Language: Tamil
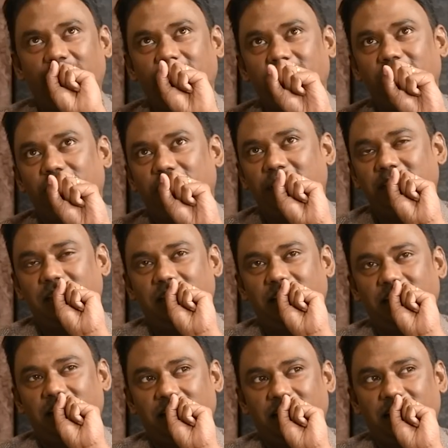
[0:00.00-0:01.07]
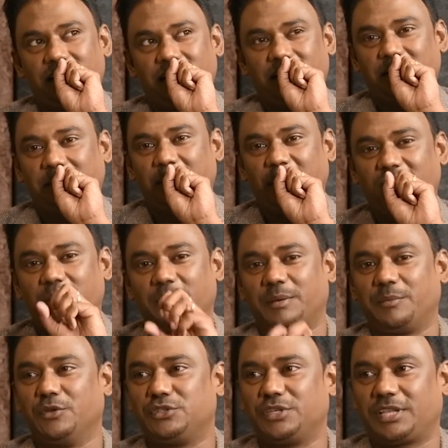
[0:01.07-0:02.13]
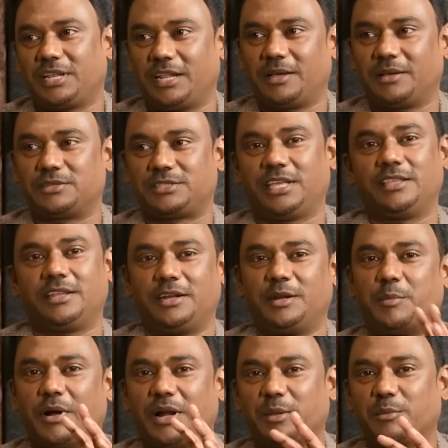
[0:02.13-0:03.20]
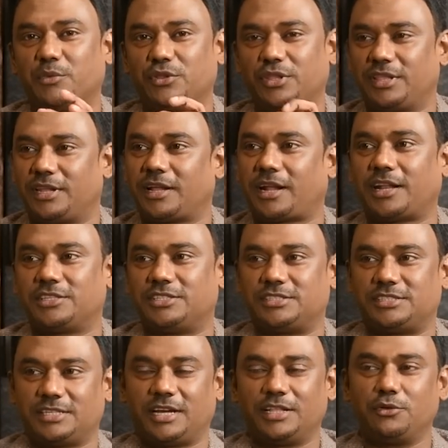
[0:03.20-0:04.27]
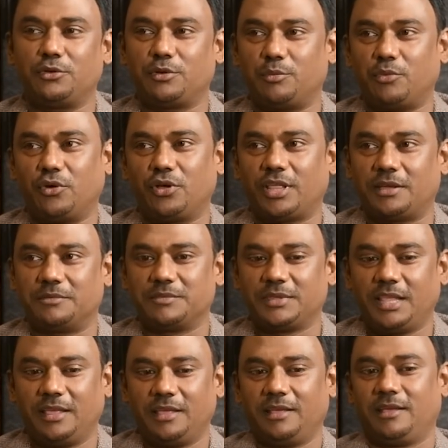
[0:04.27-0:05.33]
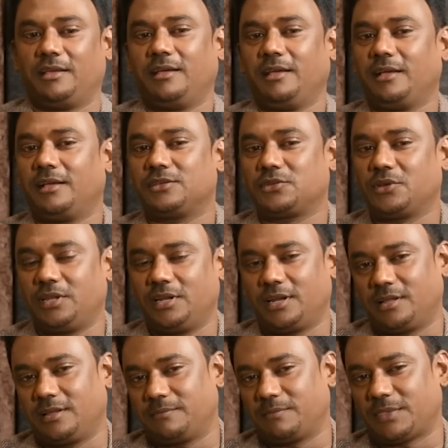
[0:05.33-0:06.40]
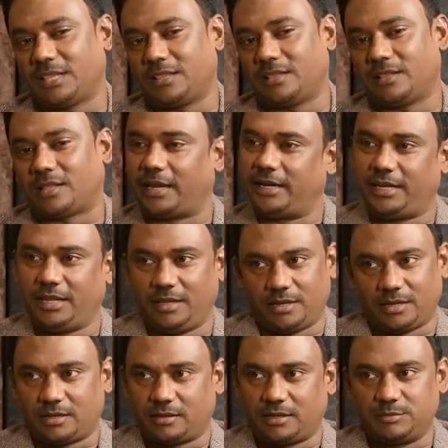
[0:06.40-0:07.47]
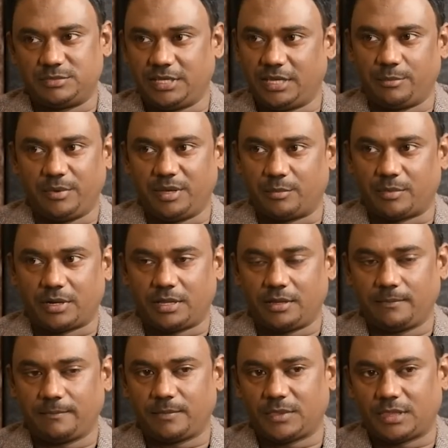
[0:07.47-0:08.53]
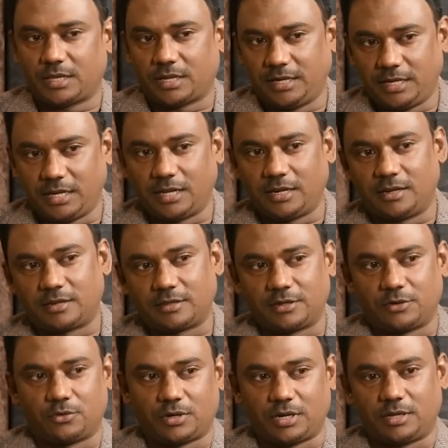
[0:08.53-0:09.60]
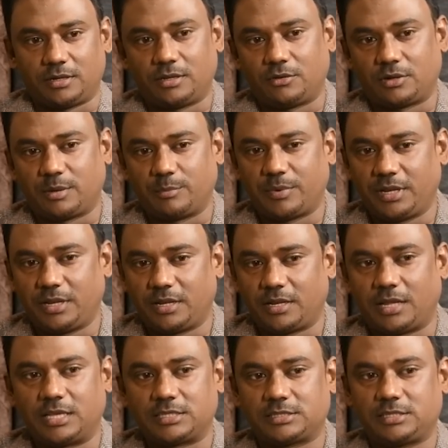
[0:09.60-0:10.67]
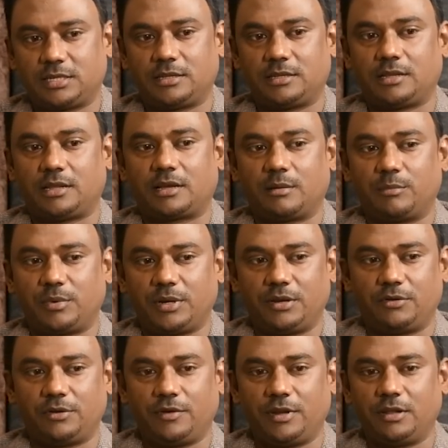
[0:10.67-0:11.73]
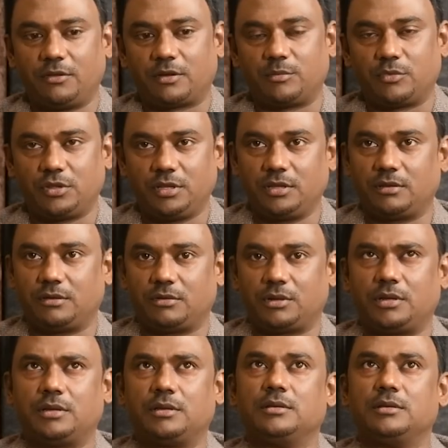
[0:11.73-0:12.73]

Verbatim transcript: அது வந்து இந்த மாதிரி மியூசிக்லாம் ஸ்டேஜில் நின்று பாடும்போது இதெல்லாம் கிடச்சிச்சு அது ஒரு போதை ஸோ என்னென்னா ஐடி நான் எம்சிஏ எம்பிஏ பண்ணேன் நான் ஐடி லைனில் இருந்தேன் டோட்டலாக நான் ஒரு கம்பெனியில் லாஸ்ட்டாக நான் கம்பெனியை விட்டு வெளியில் வரும்போது ஒரு